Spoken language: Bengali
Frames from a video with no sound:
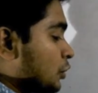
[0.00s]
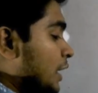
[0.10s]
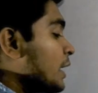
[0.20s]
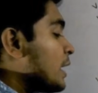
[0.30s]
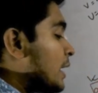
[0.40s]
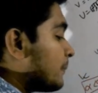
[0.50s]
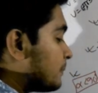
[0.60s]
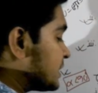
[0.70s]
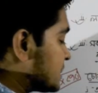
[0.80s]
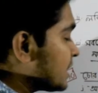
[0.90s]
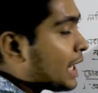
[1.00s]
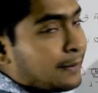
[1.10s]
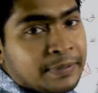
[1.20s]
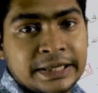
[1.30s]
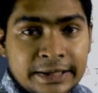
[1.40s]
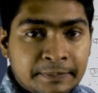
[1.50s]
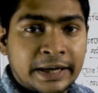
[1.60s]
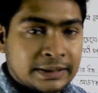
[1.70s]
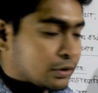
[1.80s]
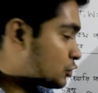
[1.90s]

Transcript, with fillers: তুলনায় বৃষ্টির আপেক্ষিক বেগটা